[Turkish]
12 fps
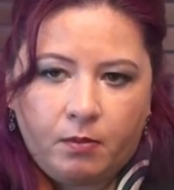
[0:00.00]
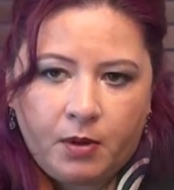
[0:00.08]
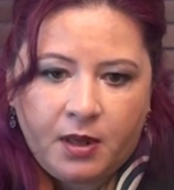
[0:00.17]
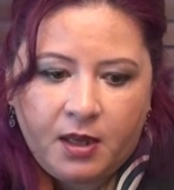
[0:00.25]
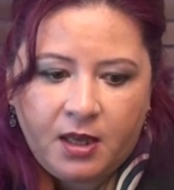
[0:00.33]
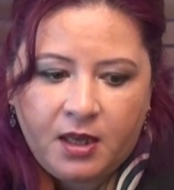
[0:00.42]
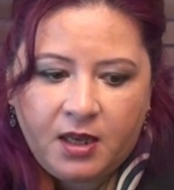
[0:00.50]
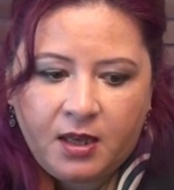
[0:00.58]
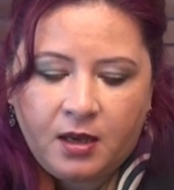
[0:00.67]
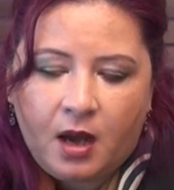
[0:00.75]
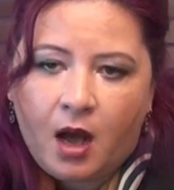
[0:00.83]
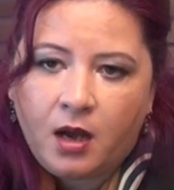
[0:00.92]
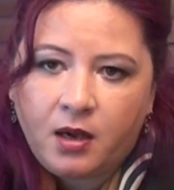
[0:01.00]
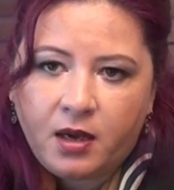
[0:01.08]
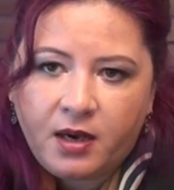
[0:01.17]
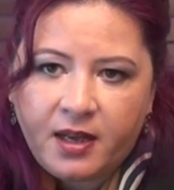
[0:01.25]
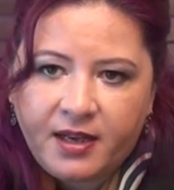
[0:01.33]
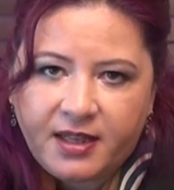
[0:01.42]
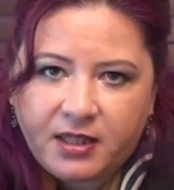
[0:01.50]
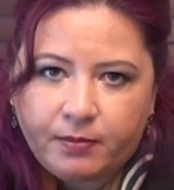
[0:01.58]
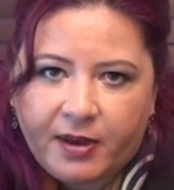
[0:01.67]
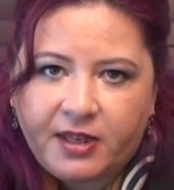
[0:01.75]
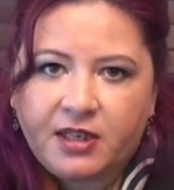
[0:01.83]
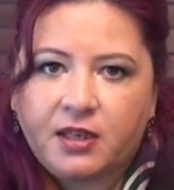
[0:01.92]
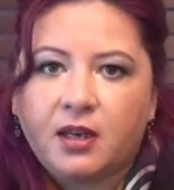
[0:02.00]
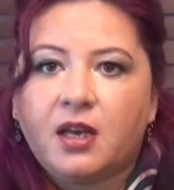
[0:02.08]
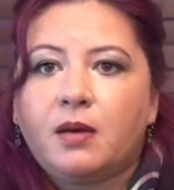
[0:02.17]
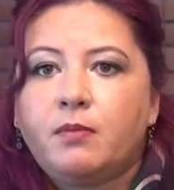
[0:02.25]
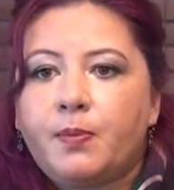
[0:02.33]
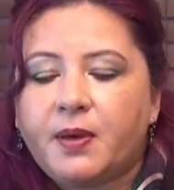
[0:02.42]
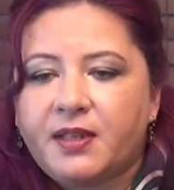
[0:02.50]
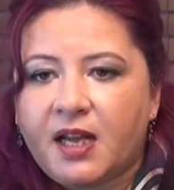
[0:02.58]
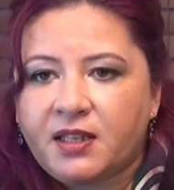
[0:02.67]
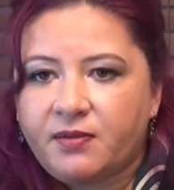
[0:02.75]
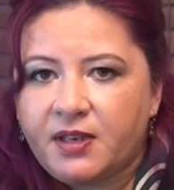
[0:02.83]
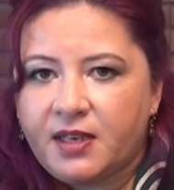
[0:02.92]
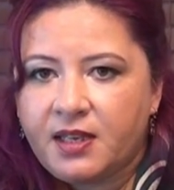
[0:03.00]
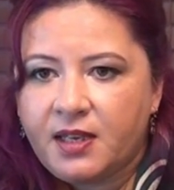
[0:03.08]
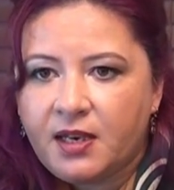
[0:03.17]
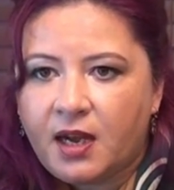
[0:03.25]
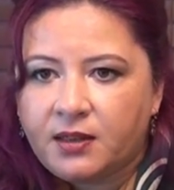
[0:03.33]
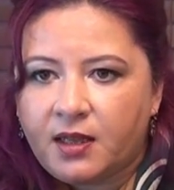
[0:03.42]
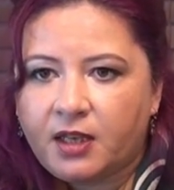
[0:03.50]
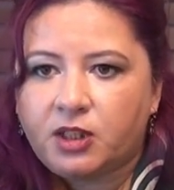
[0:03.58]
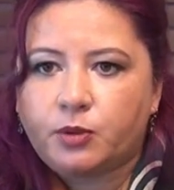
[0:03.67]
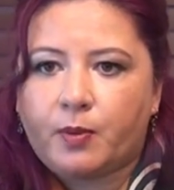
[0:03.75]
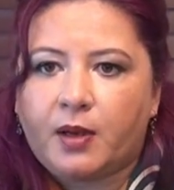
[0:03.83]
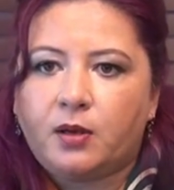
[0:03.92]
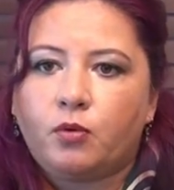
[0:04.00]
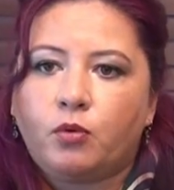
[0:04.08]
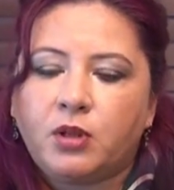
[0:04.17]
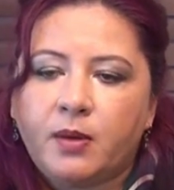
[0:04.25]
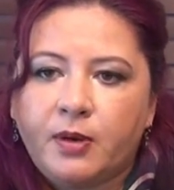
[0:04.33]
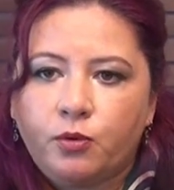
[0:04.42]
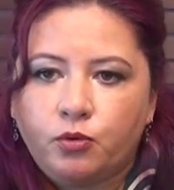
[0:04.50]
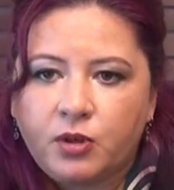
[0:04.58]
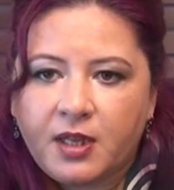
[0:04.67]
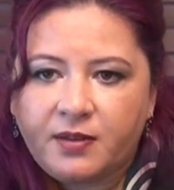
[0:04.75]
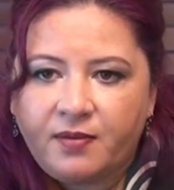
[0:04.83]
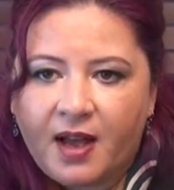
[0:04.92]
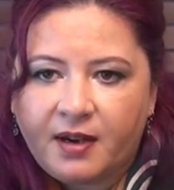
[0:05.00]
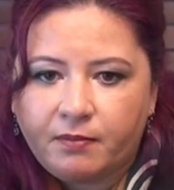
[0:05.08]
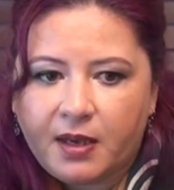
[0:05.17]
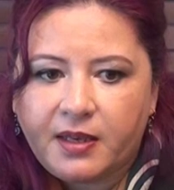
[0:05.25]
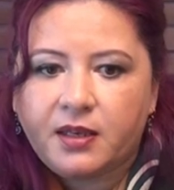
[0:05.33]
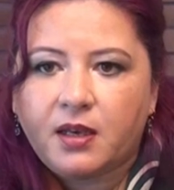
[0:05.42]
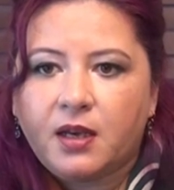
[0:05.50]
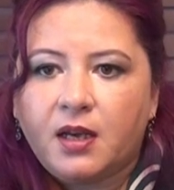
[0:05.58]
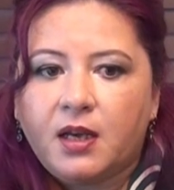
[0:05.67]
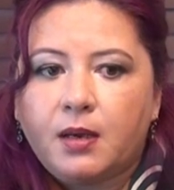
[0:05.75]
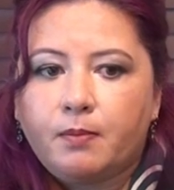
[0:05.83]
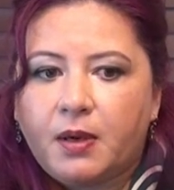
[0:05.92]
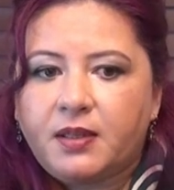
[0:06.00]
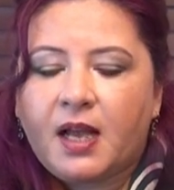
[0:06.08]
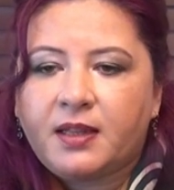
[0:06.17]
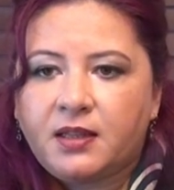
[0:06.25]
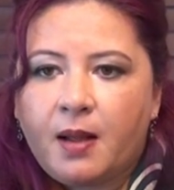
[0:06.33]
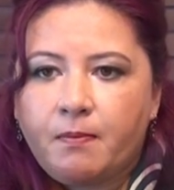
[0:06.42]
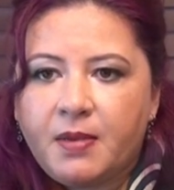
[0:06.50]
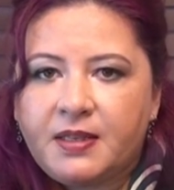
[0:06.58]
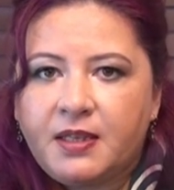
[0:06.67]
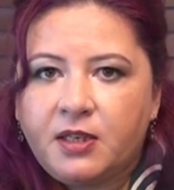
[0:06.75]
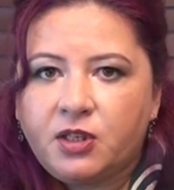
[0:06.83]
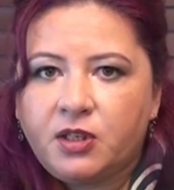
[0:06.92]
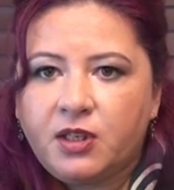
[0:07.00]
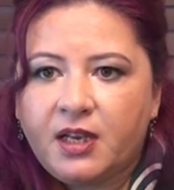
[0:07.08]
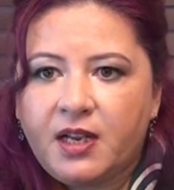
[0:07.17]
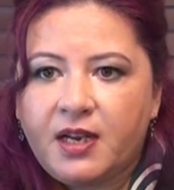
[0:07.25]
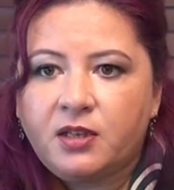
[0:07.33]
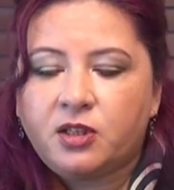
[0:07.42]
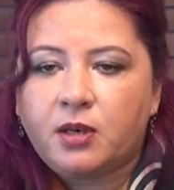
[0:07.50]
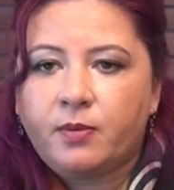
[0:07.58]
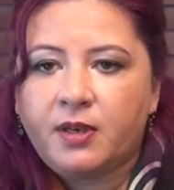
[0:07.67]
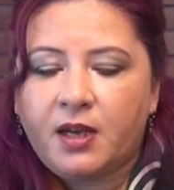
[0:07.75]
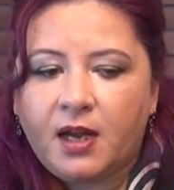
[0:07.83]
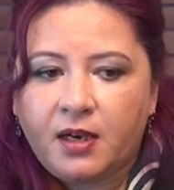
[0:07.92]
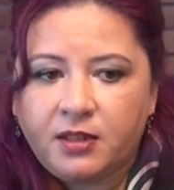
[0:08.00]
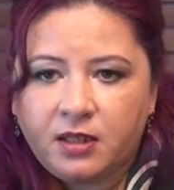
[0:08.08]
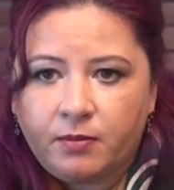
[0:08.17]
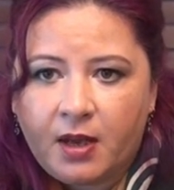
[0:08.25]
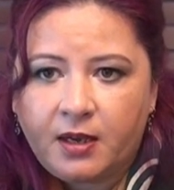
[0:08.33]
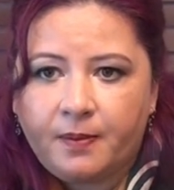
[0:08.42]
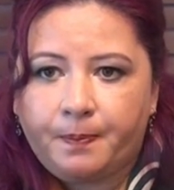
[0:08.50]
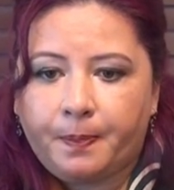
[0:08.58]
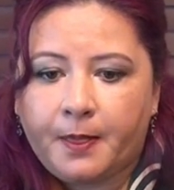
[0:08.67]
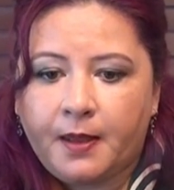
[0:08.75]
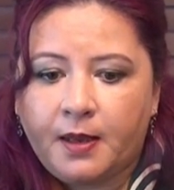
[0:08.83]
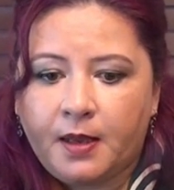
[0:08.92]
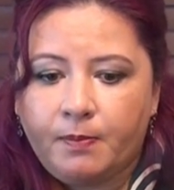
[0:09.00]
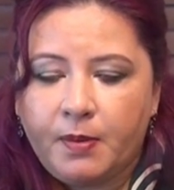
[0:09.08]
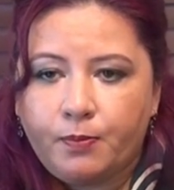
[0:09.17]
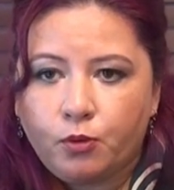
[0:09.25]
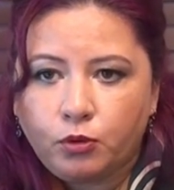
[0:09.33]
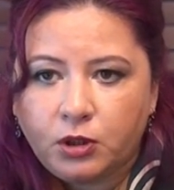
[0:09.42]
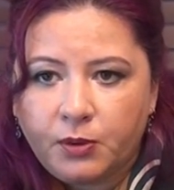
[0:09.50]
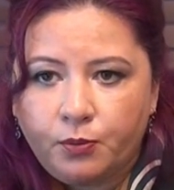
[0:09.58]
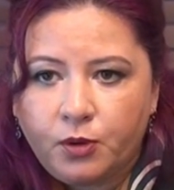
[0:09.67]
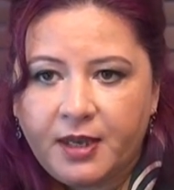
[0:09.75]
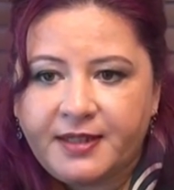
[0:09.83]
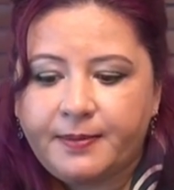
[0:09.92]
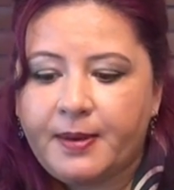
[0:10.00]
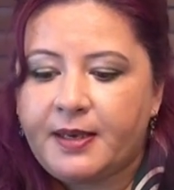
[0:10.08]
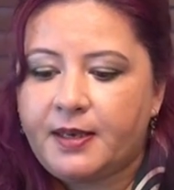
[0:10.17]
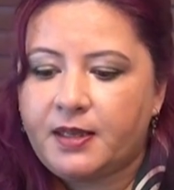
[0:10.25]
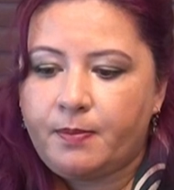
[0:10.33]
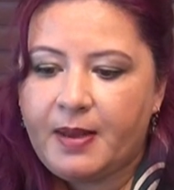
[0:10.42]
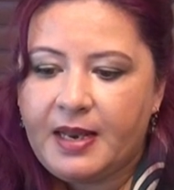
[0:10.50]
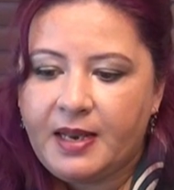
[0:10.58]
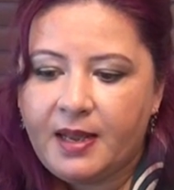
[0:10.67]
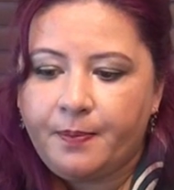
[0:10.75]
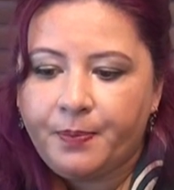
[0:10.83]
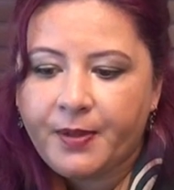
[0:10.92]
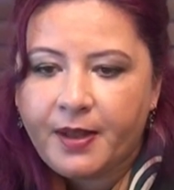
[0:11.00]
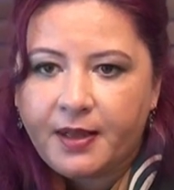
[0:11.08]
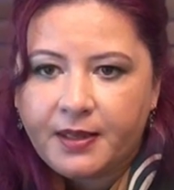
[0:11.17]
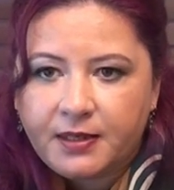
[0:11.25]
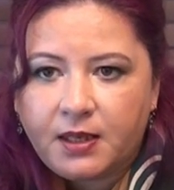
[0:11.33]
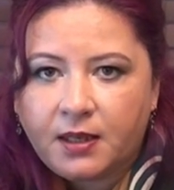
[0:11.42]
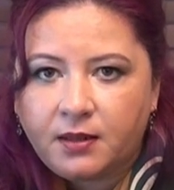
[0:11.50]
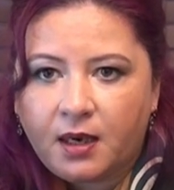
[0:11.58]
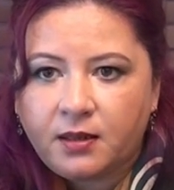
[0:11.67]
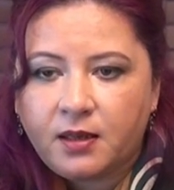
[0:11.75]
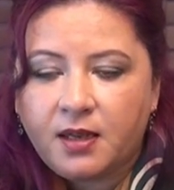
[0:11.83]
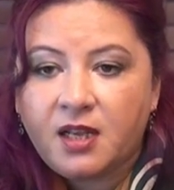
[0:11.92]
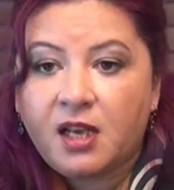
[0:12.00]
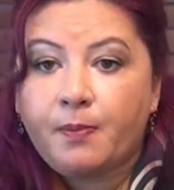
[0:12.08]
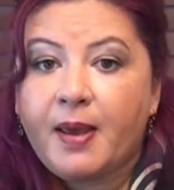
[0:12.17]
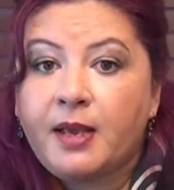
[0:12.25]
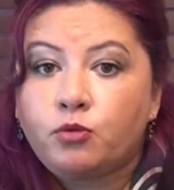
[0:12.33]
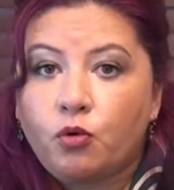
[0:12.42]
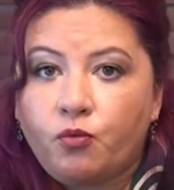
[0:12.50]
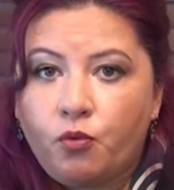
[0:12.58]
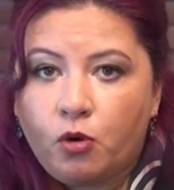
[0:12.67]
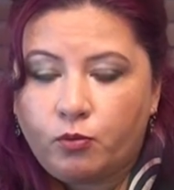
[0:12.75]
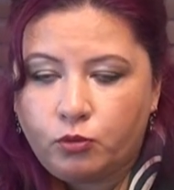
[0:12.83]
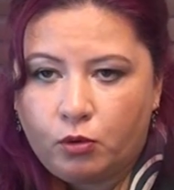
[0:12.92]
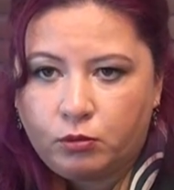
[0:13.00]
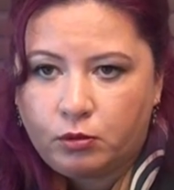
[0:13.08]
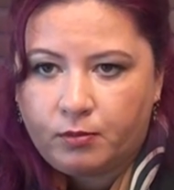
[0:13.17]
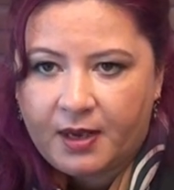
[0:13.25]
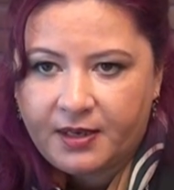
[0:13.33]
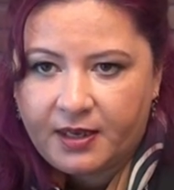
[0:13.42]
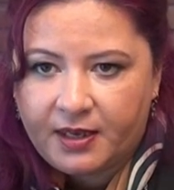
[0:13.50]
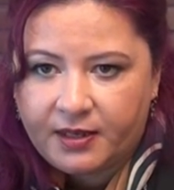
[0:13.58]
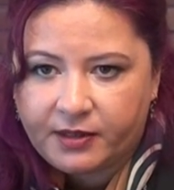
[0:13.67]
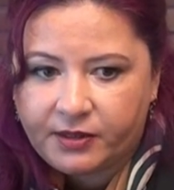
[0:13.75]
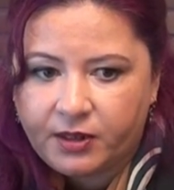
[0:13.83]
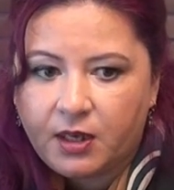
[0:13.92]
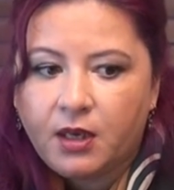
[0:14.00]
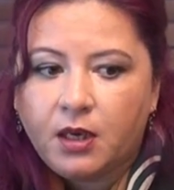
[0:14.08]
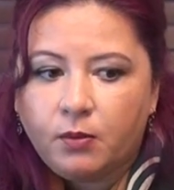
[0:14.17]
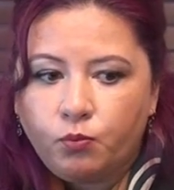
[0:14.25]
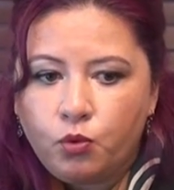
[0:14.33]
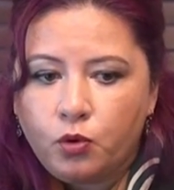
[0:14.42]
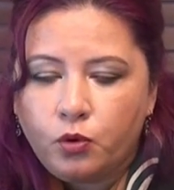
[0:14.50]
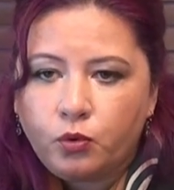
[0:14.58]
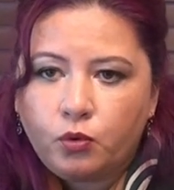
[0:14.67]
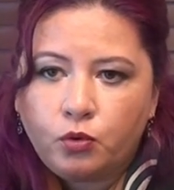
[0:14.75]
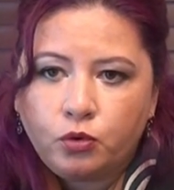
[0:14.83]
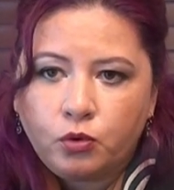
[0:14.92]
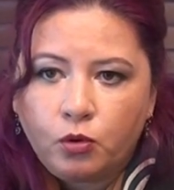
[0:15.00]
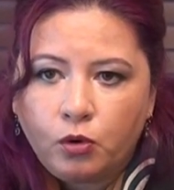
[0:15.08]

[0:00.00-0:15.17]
e, Ankara'ya gitmek, bir patent vekiliyle anlaşmak, ona bir ücret vermek, patentlenmesi için gerekli çabayı harcamak, e, bir prototip üretmek ya da belli standartlardaki pek çok formu doldurmak gerekir. Bu küçük